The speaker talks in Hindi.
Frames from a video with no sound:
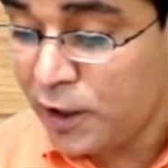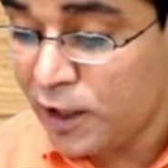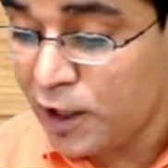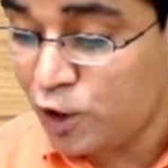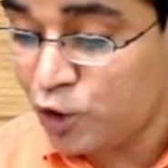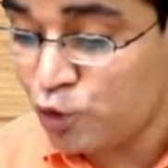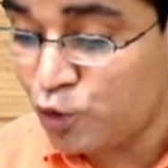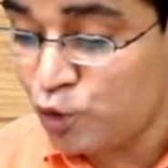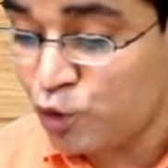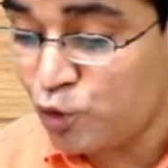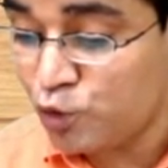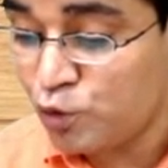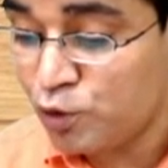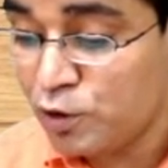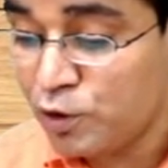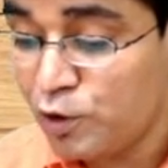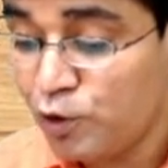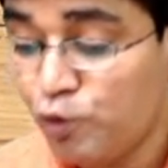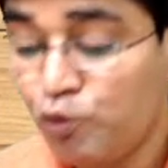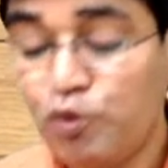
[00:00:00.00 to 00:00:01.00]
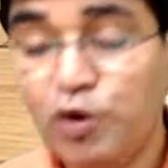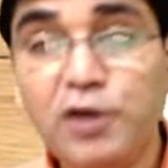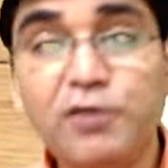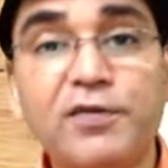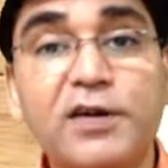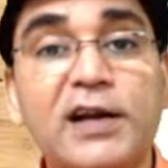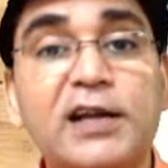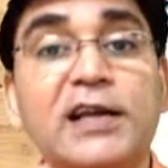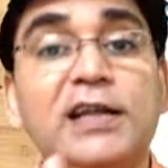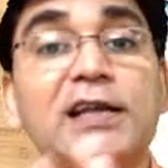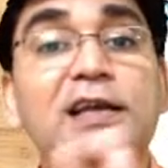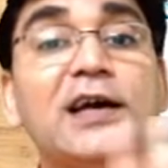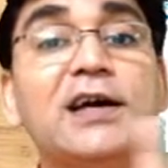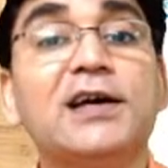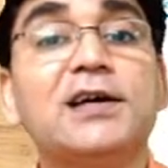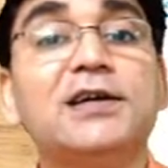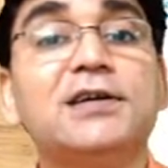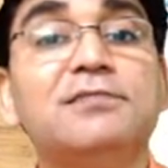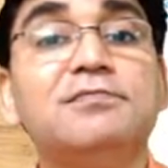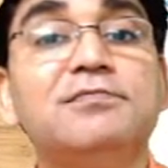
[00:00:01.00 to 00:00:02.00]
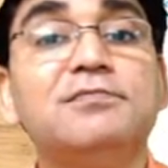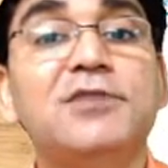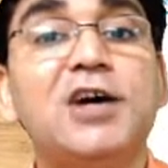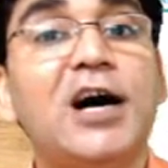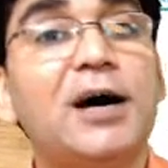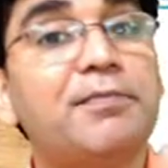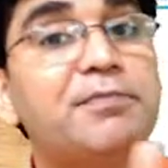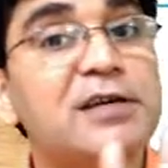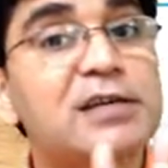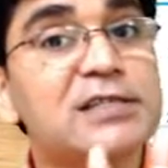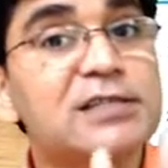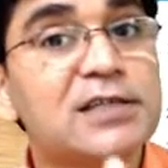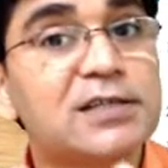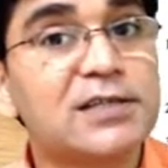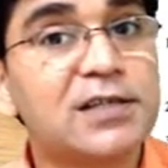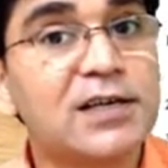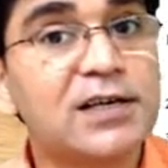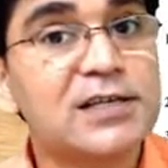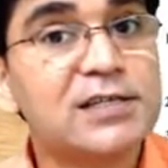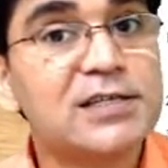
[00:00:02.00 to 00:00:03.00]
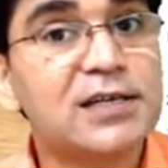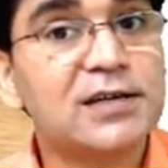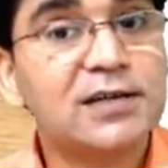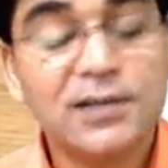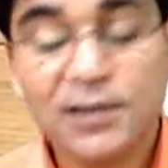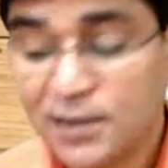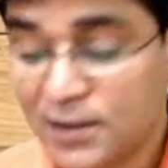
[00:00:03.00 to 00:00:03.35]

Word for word: इंटू टू कोई इफेक्ट नहीं आएगा आप कर सकते हैं ऐसा